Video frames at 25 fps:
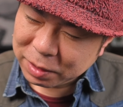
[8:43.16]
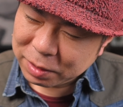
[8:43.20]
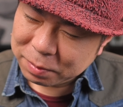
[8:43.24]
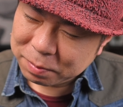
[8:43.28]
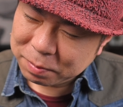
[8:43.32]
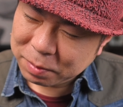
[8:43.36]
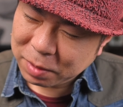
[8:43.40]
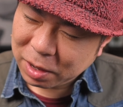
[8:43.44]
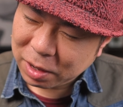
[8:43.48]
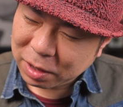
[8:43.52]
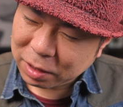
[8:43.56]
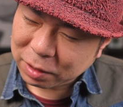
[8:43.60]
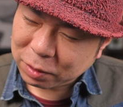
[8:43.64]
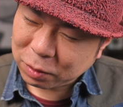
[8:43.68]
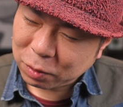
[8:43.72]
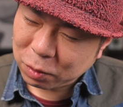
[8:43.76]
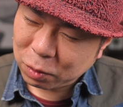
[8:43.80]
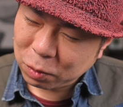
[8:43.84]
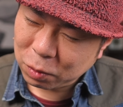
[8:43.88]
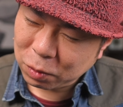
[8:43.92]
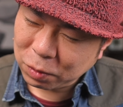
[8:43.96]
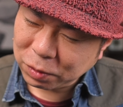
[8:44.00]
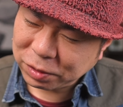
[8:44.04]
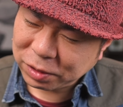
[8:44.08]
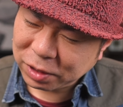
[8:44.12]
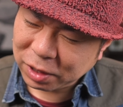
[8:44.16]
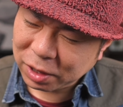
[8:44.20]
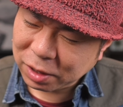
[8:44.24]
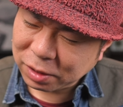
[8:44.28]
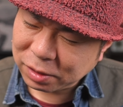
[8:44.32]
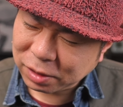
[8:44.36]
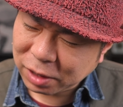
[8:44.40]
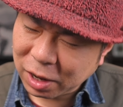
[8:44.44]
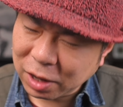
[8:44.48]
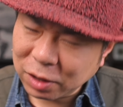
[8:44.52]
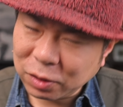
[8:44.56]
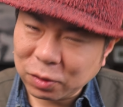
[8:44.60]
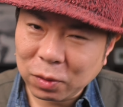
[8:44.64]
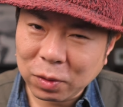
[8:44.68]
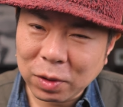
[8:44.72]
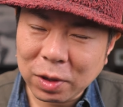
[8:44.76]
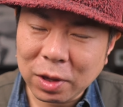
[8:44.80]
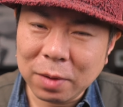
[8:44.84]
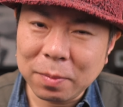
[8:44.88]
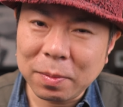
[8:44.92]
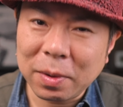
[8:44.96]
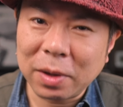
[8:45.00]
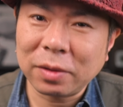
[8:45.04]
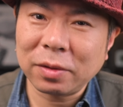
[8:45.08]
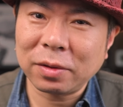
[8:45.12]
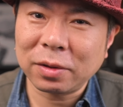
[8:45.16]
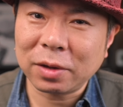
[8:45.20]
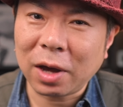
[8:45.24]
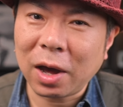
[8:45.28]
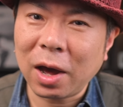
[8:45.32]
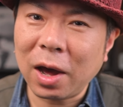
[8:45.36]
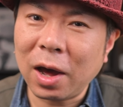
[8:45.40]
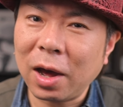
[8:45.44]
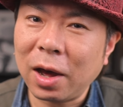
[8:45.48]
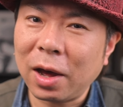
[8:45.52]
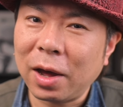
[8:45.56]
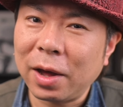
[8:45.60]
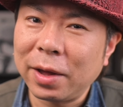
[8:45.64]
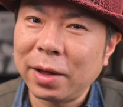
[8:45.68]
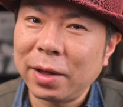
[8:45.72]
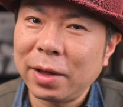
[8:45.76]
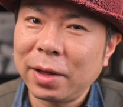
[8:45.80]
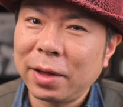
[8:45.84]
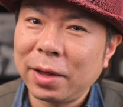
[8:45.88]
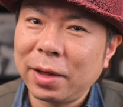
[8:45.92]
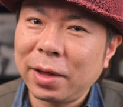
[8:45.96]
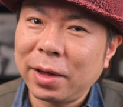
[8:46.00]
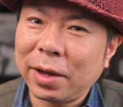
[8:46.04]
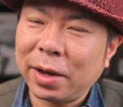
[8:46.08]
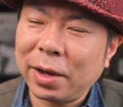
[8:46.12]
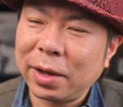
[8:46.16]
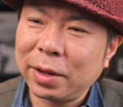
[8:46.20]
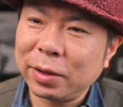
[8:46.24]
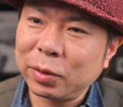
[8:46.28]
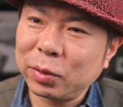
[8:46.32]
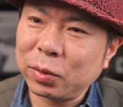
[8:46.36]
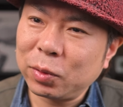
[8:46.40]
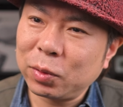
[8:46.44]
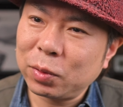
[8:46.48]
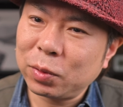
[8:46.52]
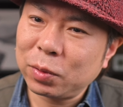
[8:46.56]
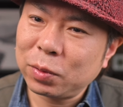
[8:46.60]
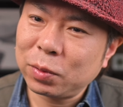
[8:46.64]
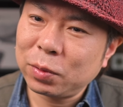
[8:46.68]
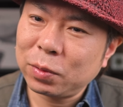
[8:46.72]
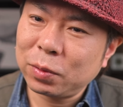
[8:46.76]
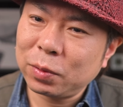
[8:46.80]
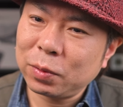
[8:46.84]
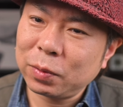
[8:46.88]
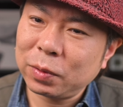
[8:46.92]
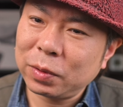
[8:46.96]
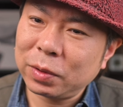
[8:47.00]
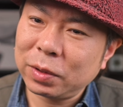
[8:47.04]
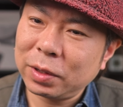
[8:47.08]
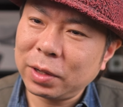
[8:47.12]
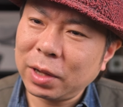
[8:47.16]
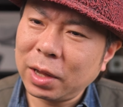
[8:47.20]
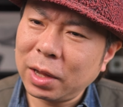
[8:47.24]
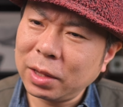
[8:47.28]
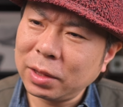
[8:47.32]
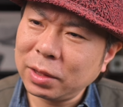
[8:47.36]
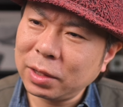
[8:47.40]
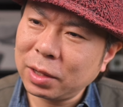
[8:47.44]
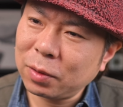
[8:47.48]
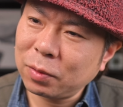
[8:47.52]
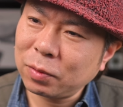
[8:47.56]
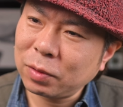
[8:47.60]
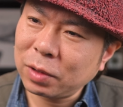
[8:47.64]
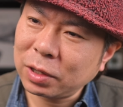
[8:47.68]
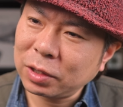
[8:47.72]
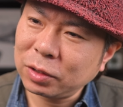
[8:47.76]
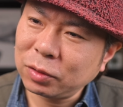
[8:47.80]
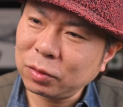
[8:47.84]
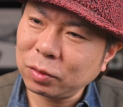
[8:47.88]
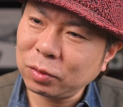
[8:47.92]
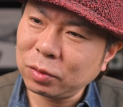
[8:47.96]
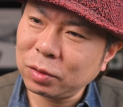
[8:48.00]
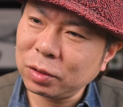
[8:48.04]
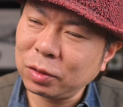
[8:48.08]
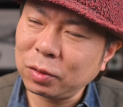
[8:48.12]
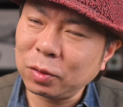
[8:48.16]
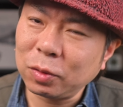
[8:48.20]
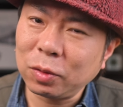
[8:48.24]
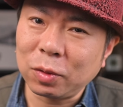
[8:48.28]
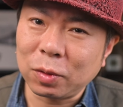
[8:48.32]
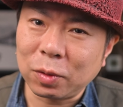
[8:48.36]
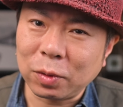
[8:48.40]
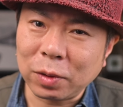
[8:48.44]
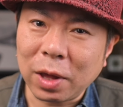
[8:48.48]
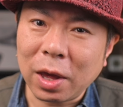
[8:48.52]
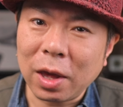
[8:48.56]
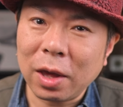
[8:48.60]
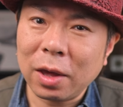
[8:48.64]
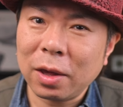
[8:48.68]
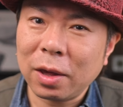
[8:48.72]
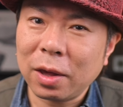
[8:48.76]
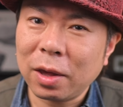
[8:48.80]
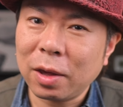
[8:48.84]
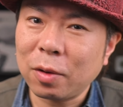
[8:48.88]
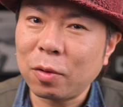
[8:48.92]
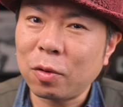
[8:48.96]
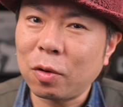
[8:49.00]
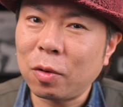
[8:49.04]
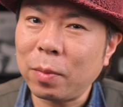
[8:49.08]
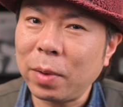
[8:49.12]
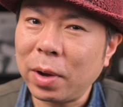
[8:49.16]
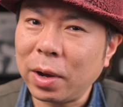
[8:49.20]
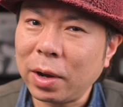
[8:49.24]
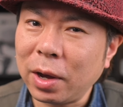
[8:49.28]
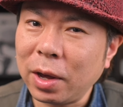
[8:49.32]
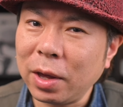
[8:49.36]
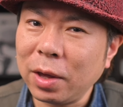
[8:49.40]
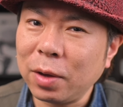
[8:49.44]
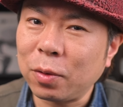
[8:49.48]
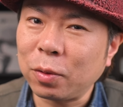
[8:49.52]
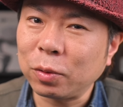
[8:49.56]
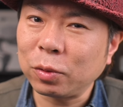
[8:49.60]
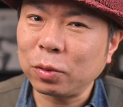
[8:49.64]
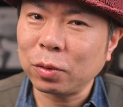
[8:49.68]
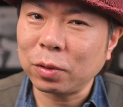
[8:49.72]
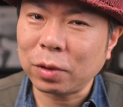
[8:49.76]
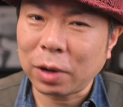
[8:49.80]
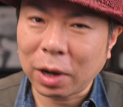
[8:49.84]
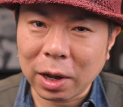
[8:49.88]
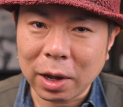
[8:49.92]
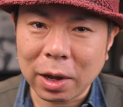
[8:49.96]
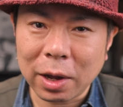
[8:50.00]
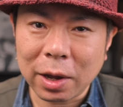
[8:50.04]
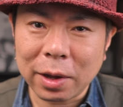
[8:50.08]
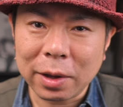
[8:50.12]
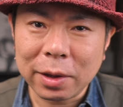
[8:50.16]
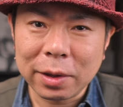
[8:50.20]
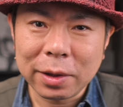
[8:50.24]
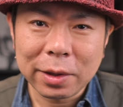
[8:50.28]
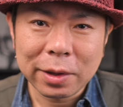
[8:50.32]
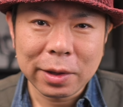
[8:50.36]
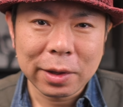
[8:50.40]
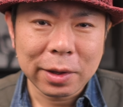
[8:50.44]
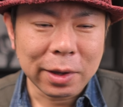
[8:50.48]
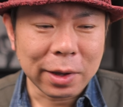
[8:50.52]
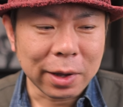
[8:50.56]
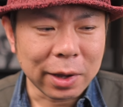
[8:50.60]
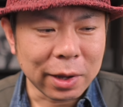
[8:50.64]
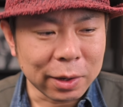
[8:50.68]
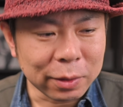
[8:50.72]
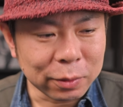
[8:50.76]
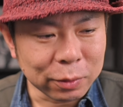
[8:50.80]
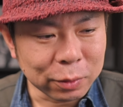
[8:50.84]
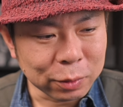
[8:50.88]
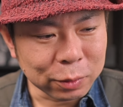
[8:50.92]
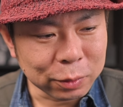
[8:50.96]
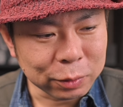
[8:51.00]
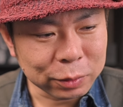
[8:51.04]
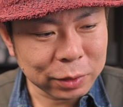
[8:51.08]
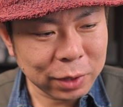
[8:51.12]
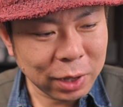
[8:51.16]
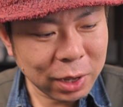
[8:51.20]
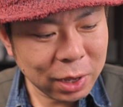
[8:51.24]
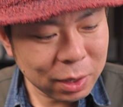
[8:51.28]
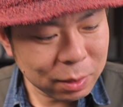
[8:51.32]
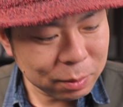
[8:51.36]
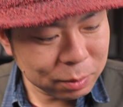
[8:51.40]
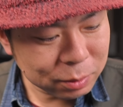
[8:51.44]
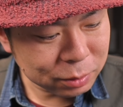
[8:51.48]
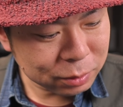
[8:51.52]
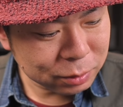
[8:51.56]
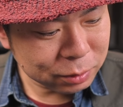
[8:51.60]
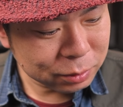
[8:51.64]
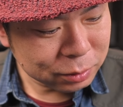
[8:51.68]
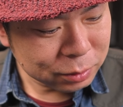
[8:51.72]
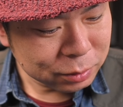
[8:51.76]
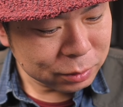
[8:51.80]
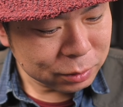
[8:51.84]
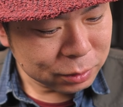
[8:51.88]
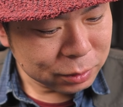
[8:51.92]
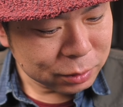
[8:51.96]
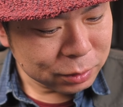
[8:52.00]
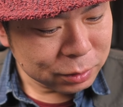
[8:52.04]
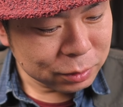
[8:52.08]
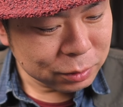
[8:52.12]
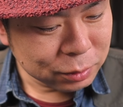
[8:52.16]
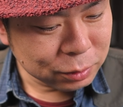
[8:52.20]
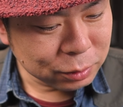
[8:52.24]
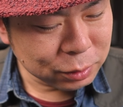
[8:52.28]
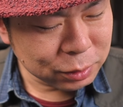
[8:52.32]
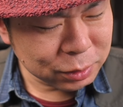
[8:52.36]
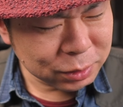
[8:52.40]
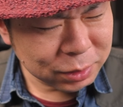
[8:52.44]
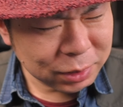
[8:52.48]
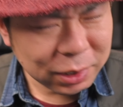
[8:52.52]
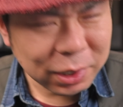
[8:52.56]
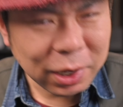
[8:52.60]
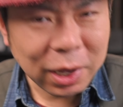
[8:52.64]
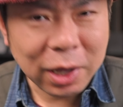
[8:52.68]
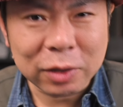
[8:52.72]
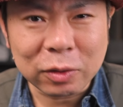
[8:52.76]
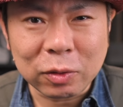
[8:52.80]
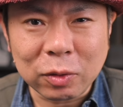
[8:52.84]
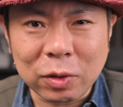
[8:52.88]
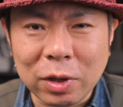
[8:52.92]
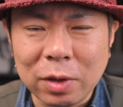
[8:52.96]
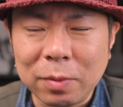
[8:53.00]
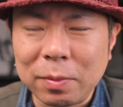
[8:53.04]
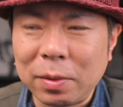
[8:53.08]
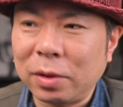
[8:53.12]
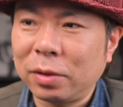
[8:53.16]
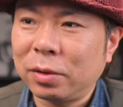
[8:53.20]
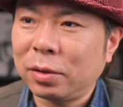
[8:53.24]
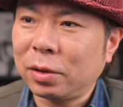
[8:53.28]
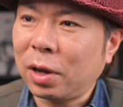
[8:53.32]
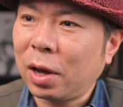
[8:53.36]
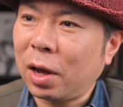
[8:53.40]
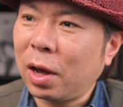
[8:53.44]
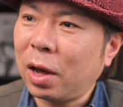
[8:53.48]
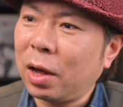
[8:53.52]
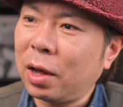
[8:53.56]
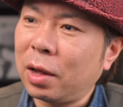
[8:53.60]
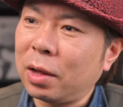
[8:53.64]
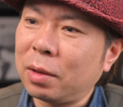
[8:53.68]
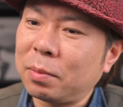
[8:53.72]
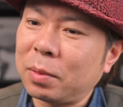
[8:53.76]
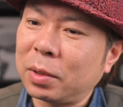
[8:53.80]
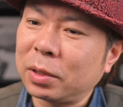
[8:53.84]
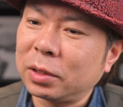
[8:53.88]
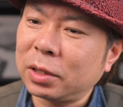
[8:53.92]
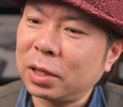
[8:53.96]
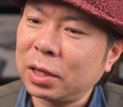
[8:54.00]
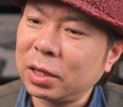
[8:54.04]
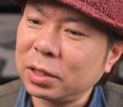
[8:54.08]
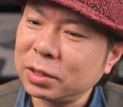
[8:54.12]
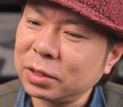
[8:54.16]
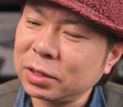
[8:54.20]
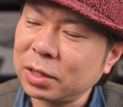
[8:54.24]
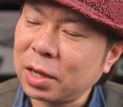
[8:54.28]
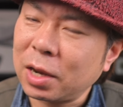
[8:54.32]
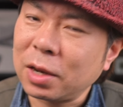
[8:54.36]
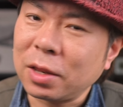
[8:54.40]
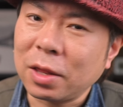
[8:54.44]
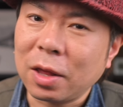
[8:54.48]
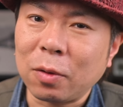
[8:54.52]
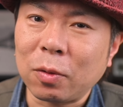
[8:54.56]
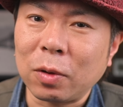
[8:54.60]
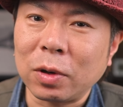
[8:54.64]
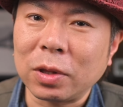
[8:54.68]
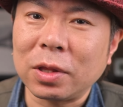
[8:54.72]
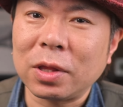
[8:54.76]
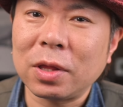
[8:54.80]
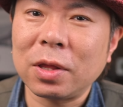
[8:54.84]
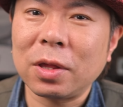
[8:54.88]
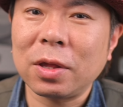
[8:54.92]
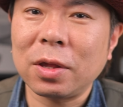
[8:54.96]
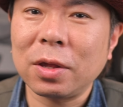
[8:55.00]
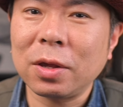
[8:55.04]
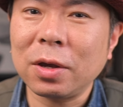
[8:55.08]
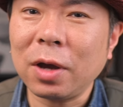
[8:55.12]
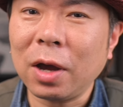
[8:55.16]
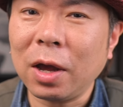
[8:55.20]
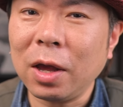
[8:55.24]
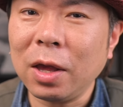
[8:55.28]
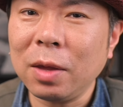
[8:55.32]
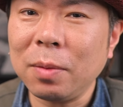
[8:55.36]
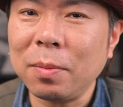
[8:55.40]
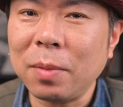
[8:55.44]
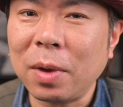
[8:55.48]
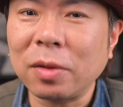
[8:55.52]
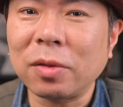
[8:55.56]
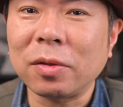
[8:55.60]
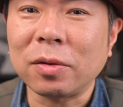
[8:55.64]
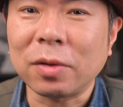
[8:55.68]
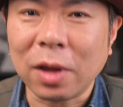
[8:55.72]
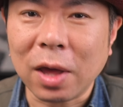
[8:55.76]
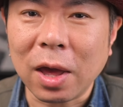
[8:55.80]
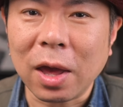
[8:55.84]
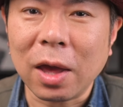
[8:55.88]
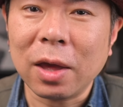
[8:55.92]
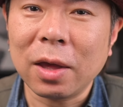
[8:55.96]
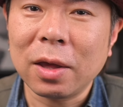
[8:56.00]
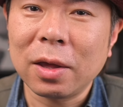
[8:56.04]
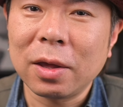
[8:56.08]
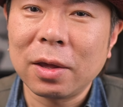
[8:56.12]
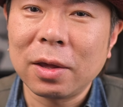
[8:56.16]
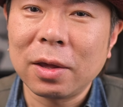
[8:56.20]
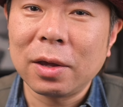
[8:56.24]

まあ、高精細と言いますか、あのー、なんだろうな、一つ一つのね、えー、細かい音が、あのー、だいぶクリアと言いますか、まあ、確かにね、これ違いますね。